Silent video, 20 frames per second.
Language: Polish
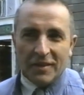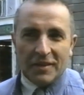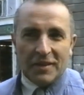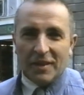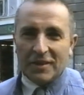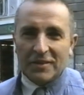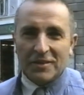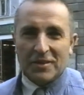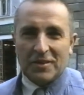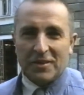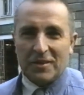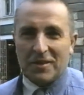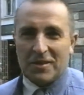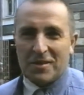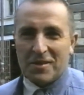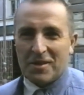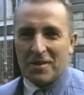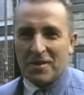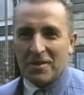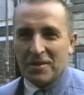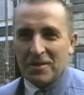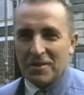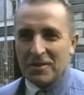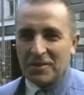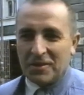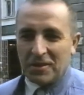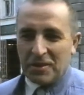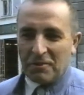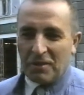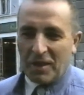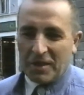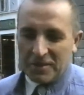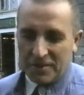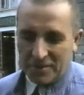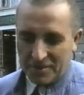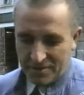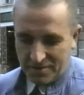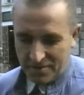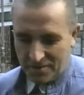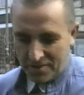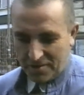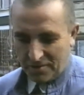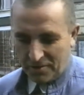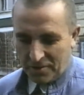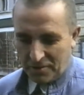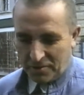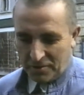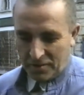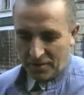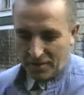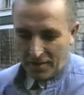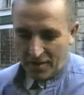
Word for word: Także to jest nieładnie ze strony